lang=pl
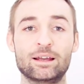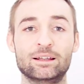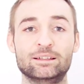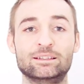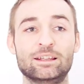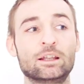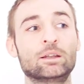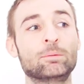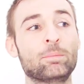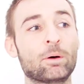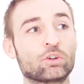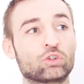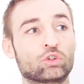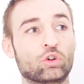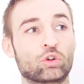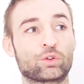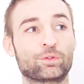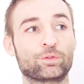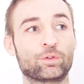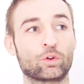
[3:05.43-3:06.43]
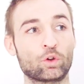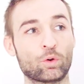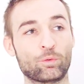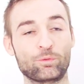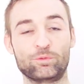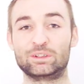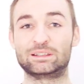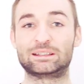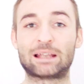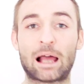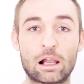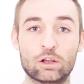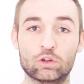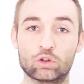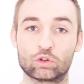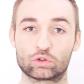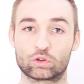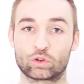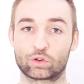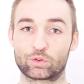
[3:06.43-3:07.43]
Nie dbasz o swoją
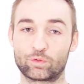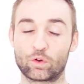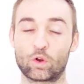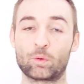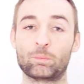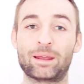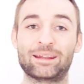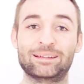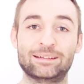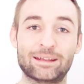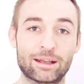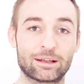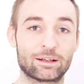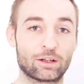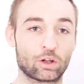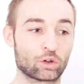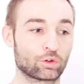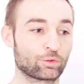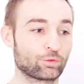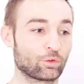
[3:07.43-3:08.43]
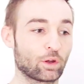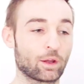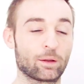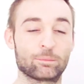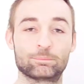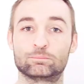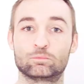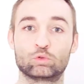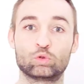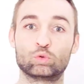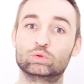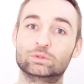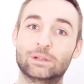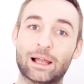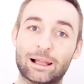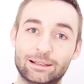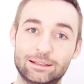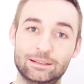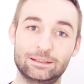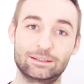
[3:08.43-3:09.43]
witalność, o swoją energię, o swoje
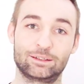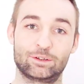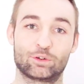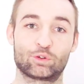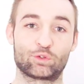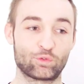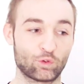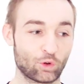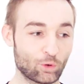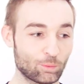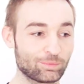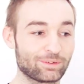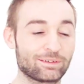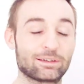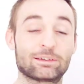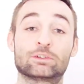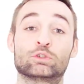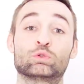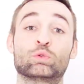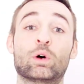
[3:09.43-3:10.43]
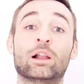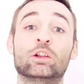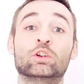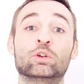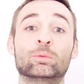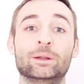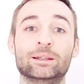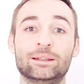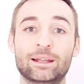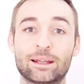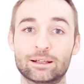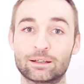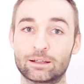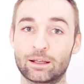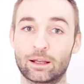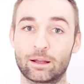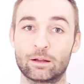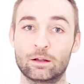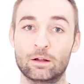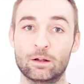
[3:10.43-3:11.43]
kundalini, o swoją seksualną
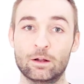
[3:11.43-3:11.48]
energię,